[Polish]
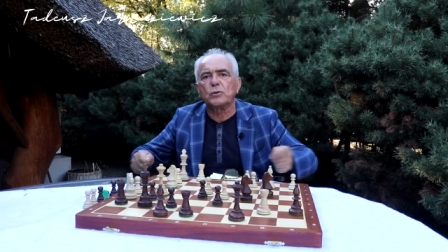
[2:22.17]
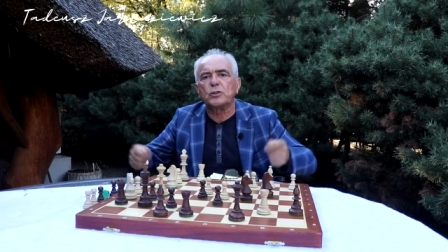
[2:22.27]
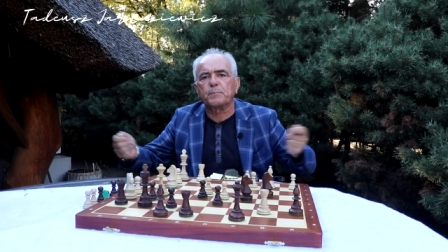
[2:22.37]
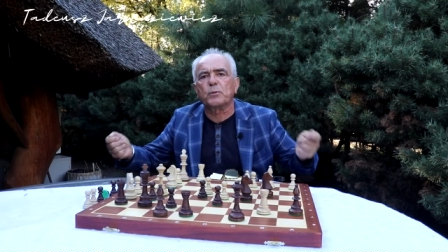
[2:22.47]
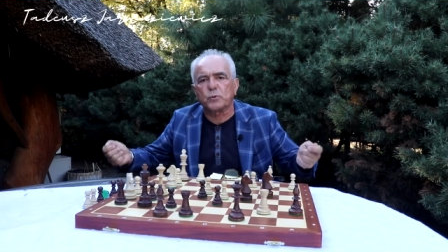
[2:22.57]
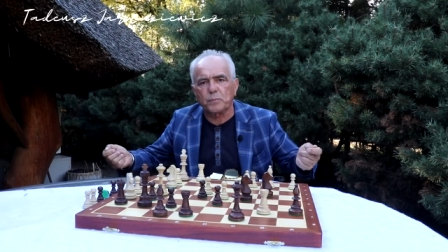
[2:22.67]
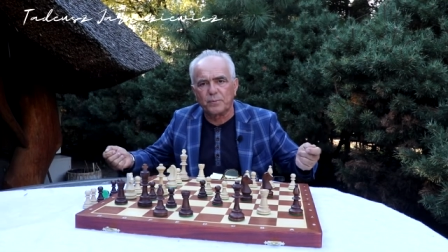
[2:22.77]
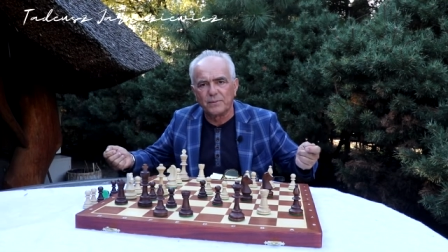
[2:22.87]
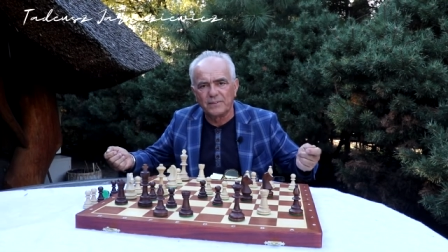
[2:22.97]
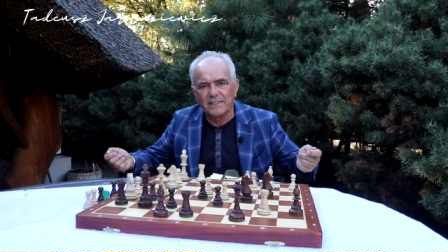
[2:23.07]
no nie
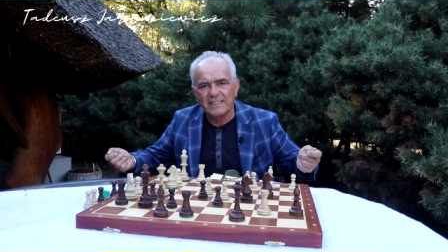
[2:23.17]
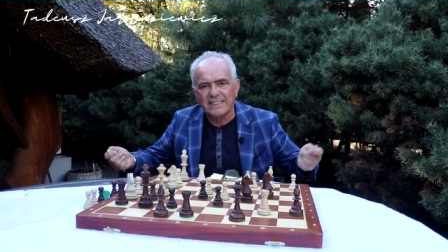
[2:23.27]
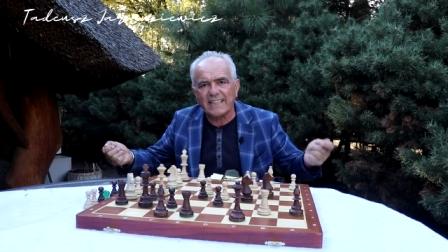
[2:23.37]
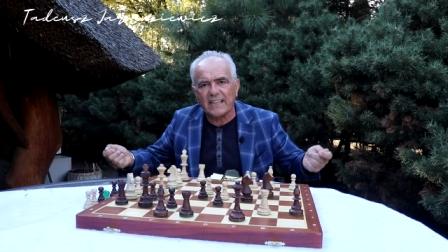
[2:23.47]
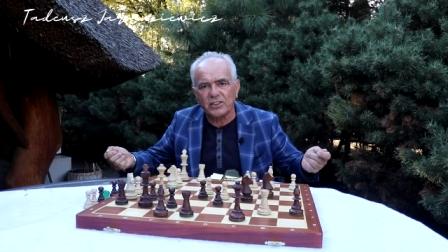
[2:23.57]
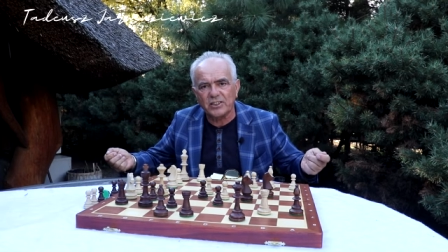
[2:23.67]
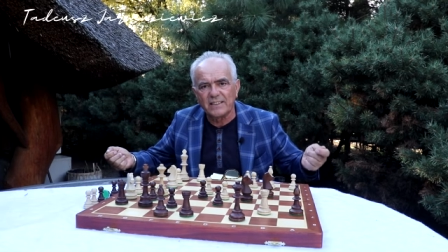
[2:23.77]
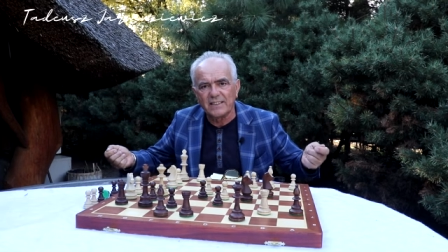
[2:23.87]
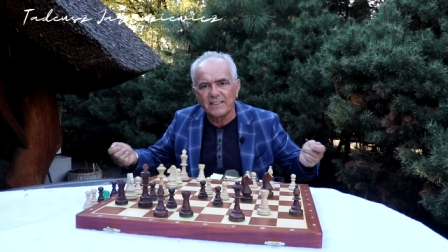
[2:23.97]
sposób. Nie da się.